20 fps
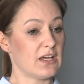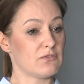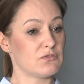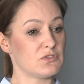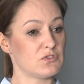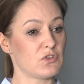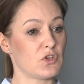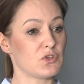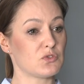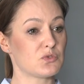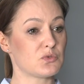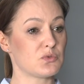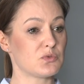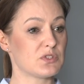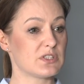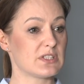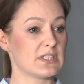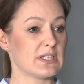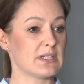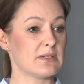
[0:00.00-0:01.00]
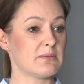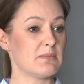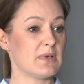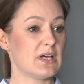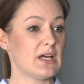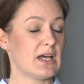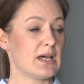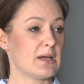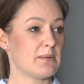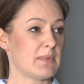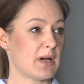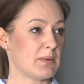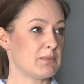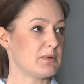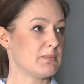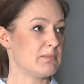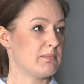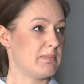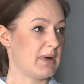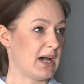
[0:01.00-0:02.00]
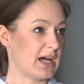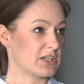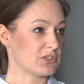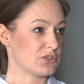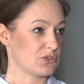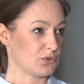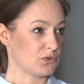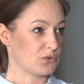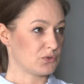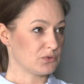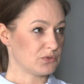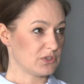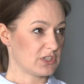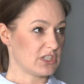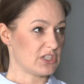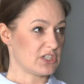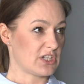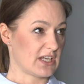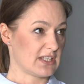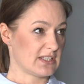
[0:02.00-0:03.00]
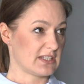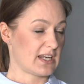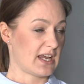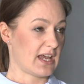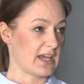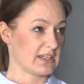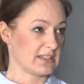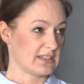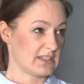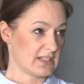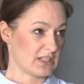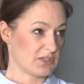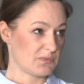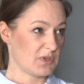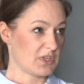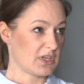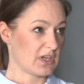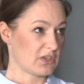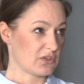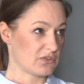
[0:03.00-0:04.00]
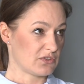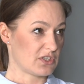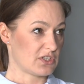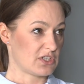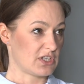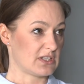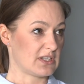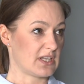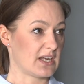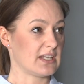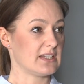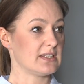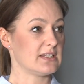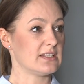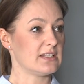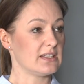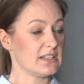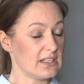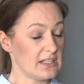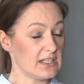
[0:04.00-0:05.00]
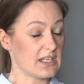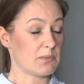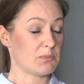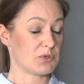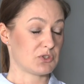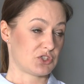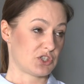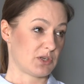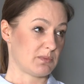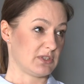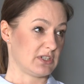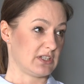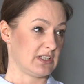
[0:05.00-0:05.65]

W związku z tym mamy bardzo krótki czas reakcji na zmieniające się trendy i na potrzeby